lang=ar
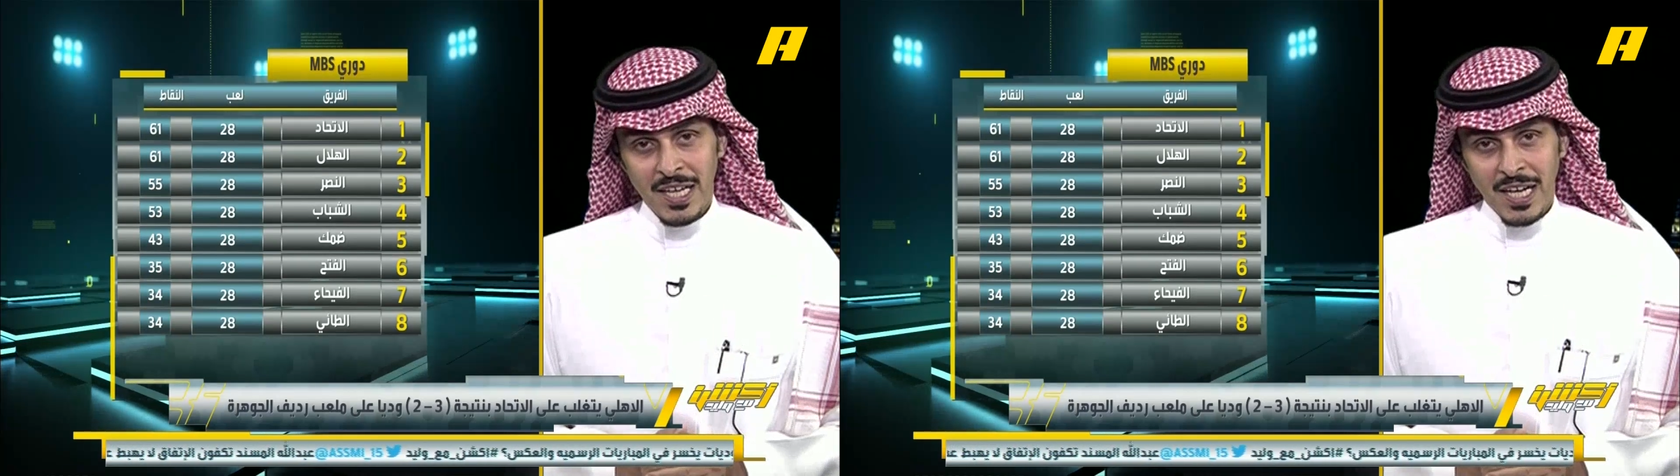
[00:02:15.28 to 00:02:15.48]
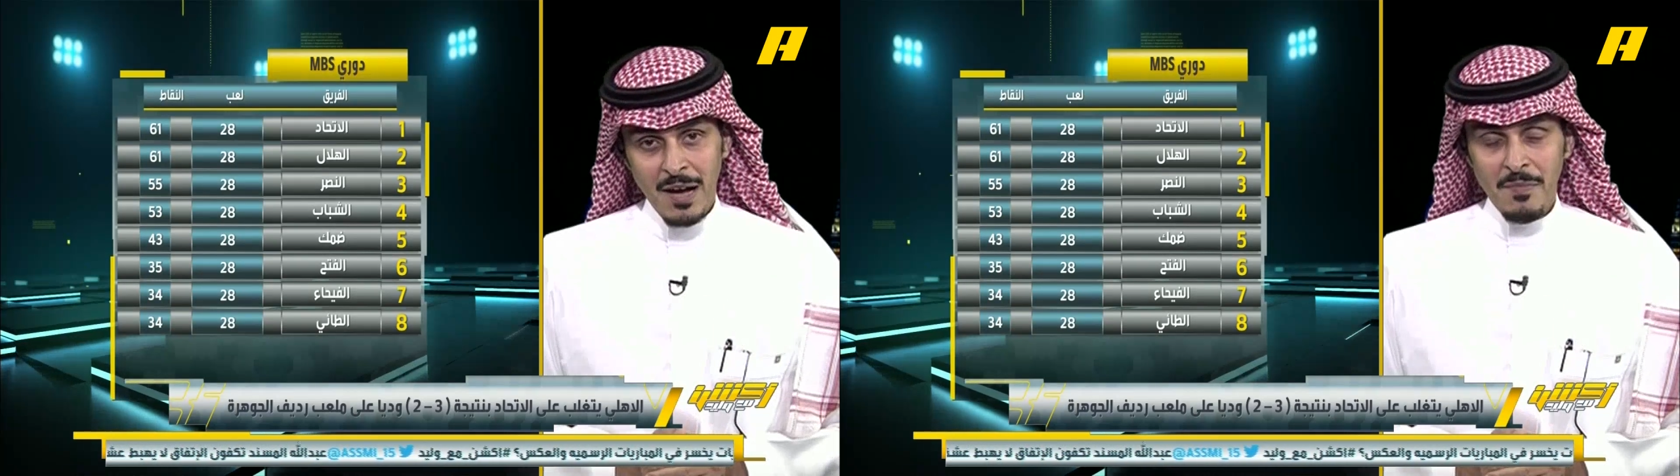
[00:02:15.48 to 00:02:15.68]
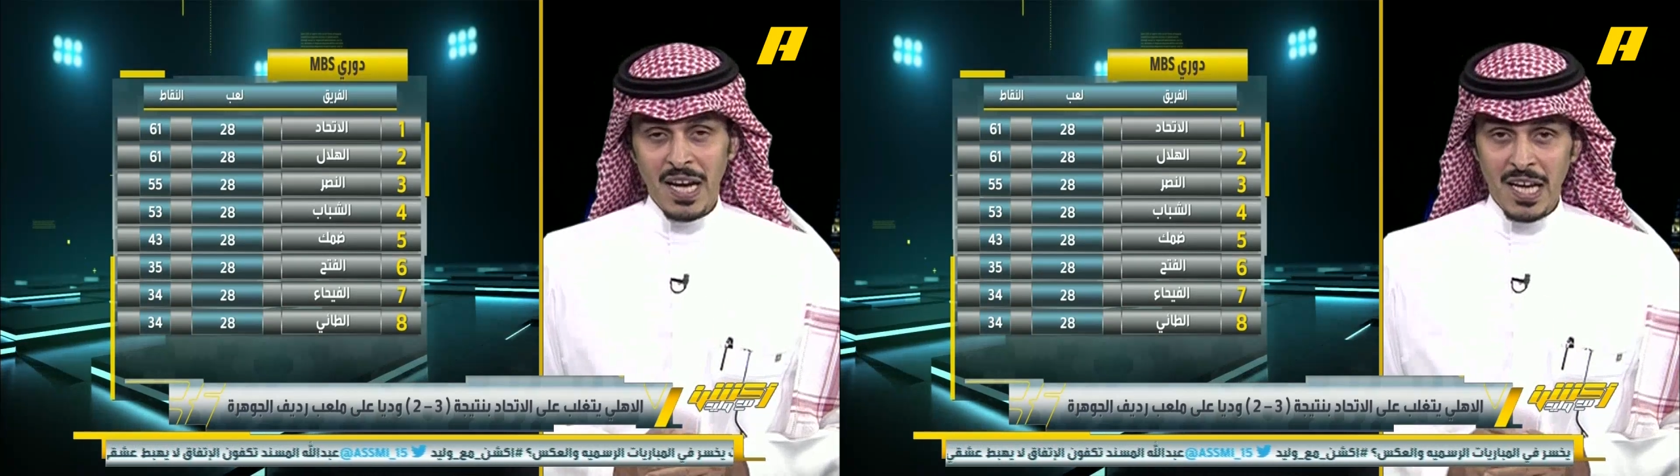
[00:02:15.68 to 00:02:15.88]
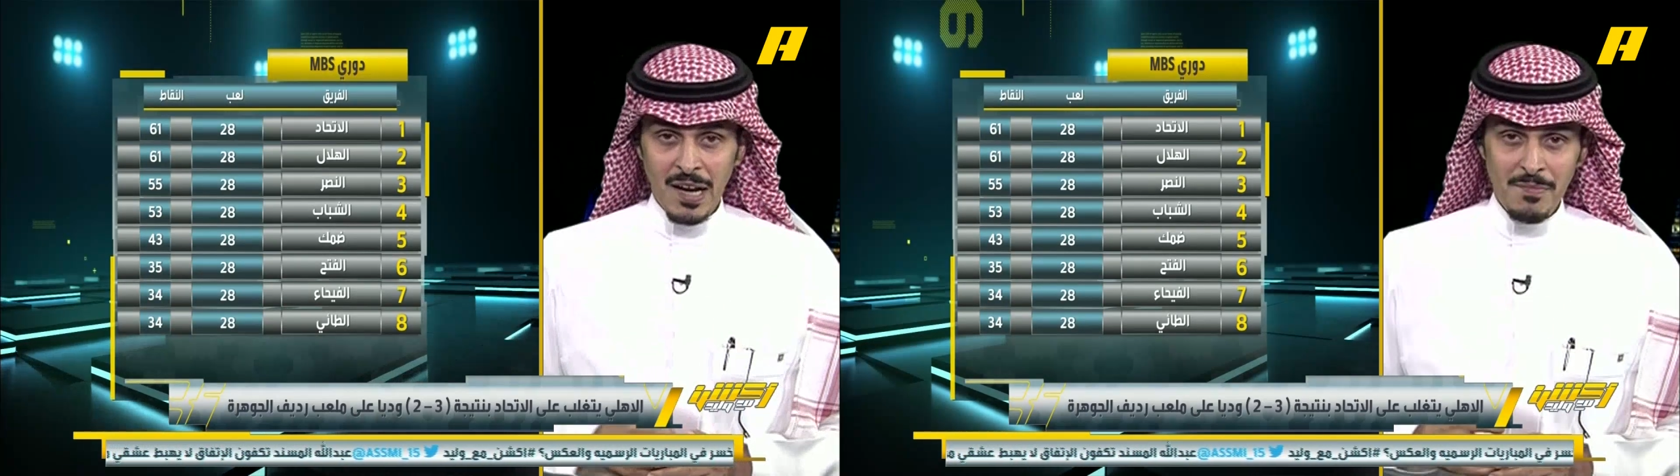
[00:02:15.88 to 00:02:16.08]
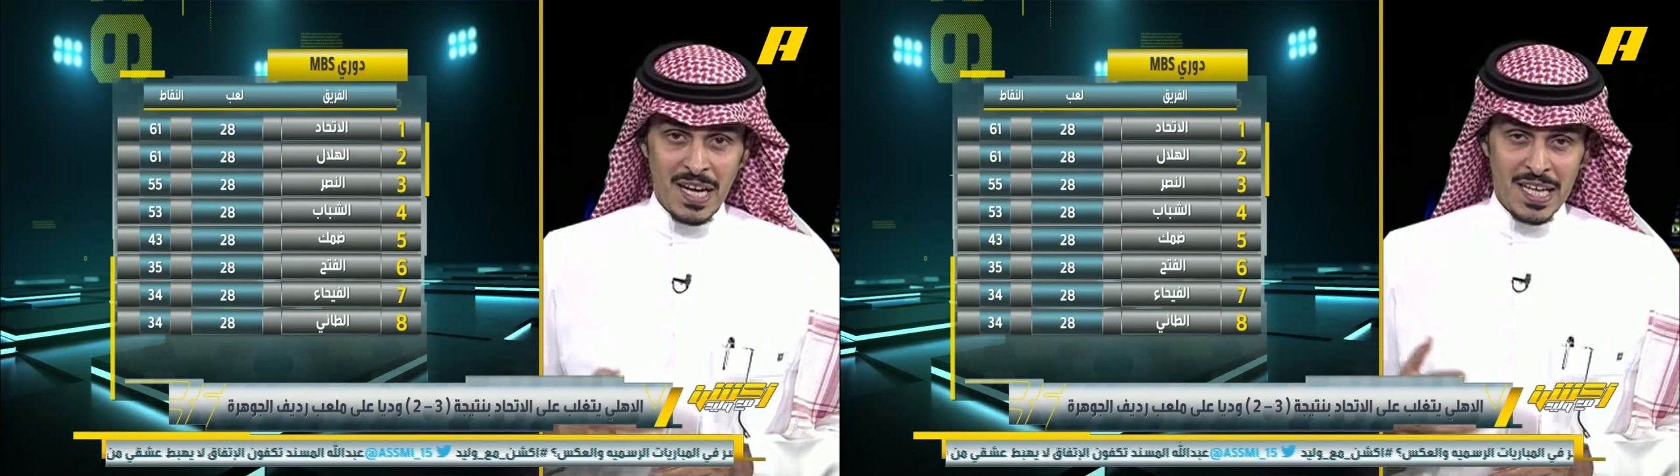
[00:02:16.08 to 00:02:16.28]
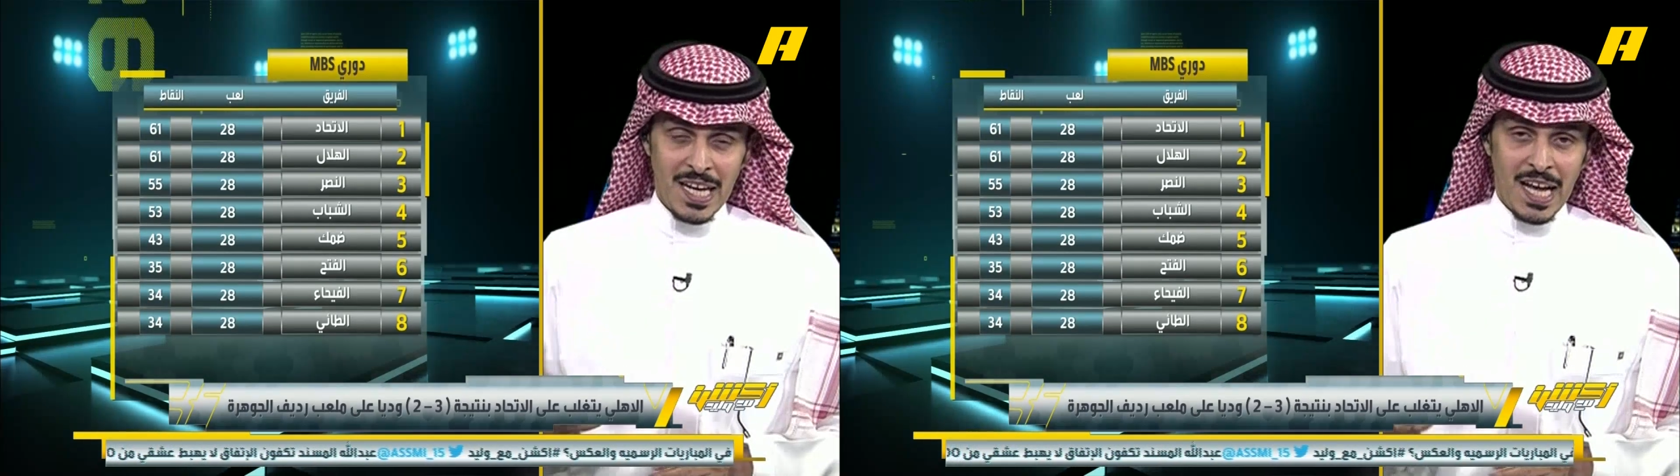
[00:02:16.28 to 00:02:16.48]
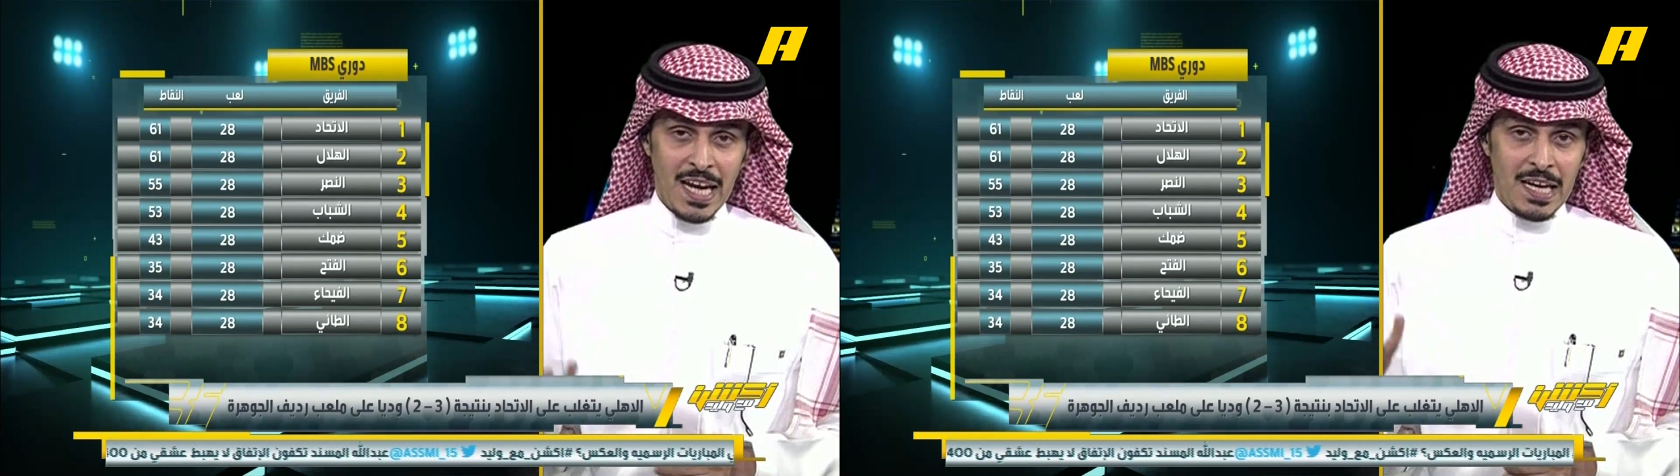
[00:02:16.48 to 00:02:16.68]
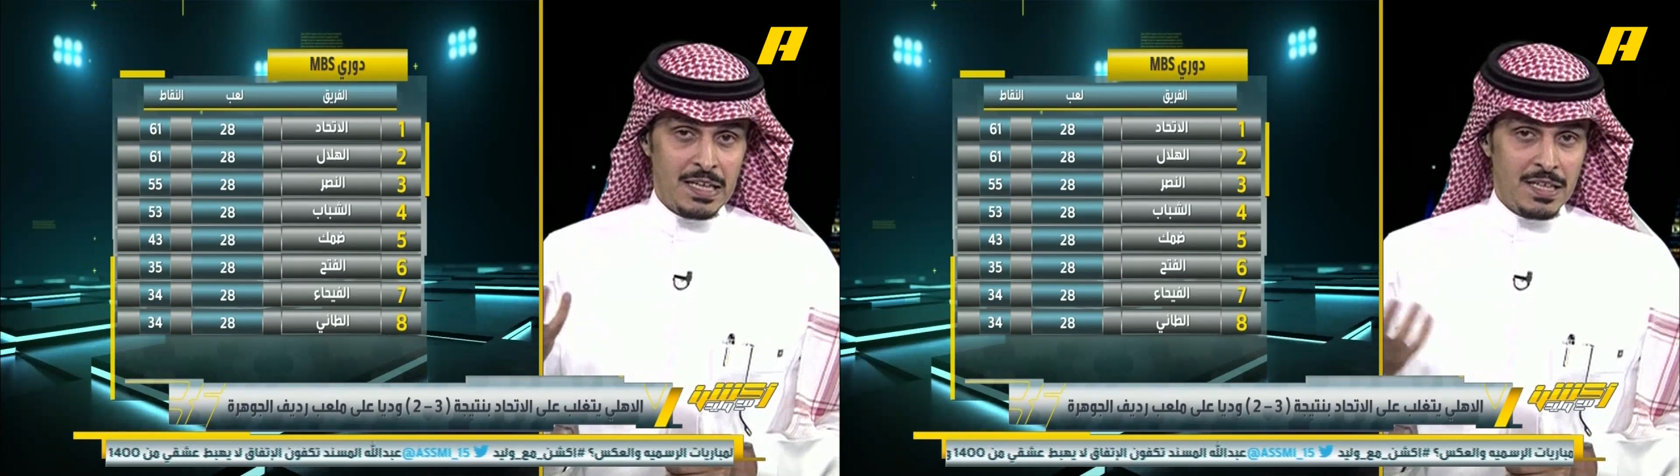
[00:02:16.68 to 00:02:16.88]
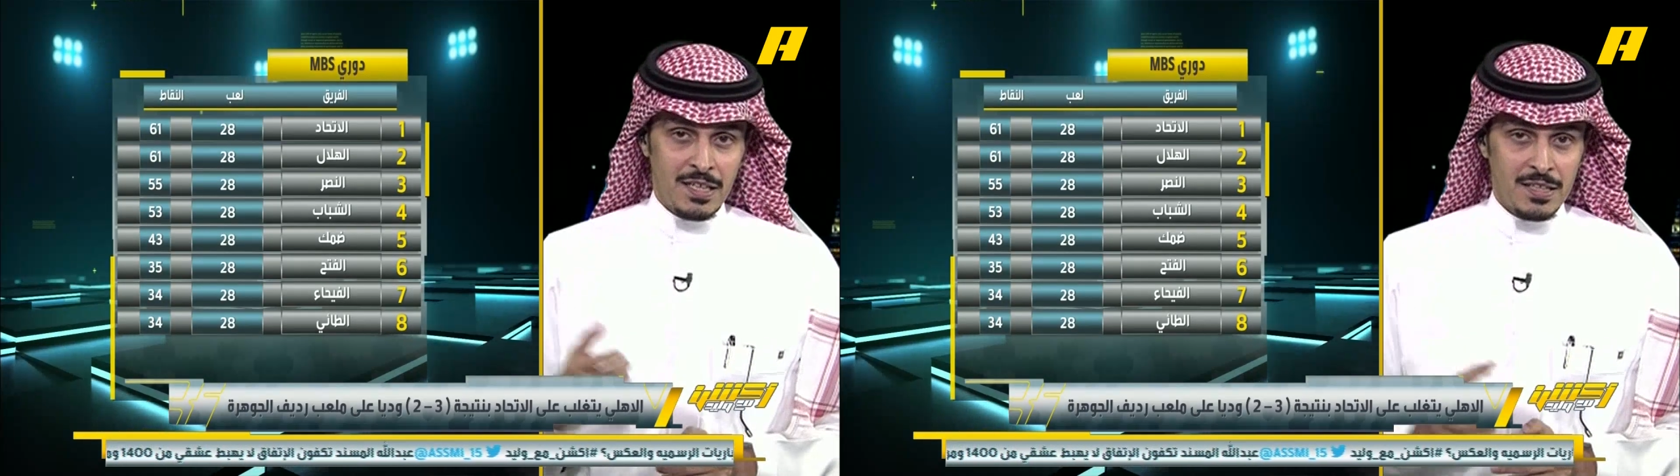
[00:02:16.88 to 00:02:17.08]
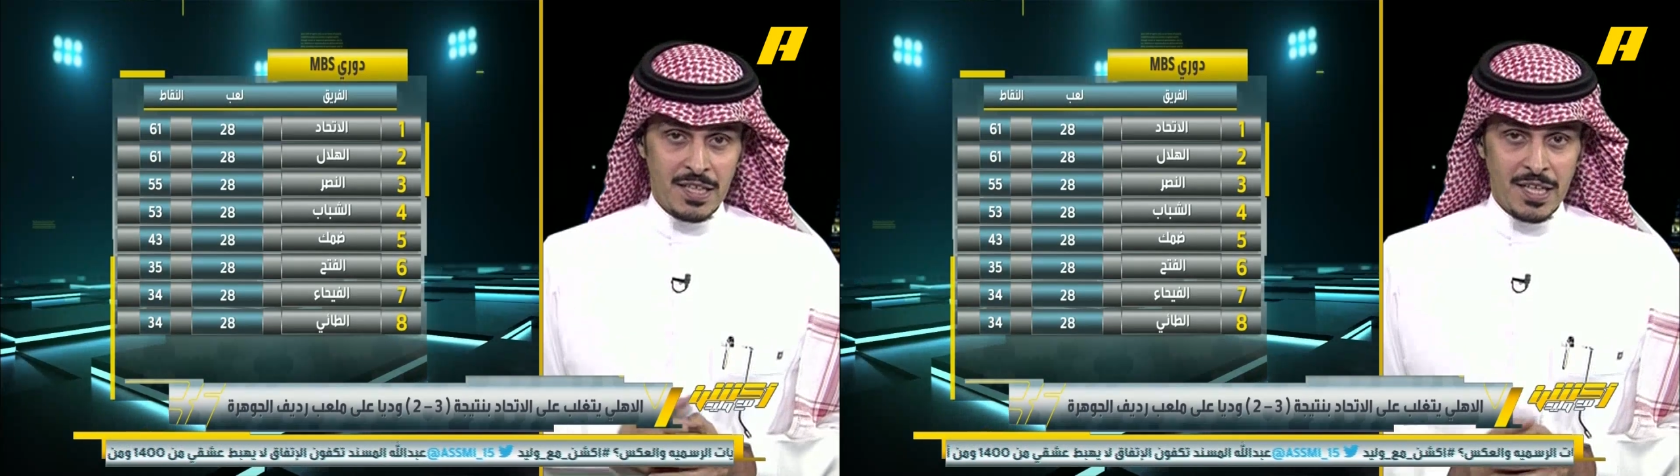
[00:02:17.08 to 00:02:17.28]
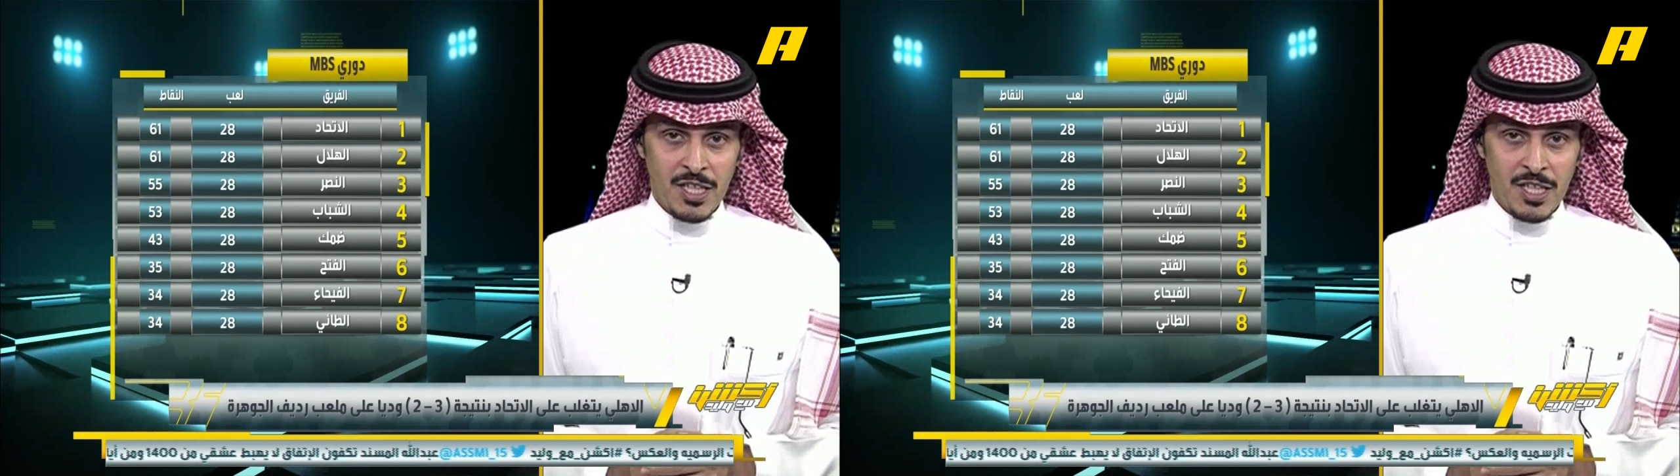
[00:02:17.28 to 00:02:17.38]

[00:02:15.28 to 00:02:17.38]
اما اما الهلال آه،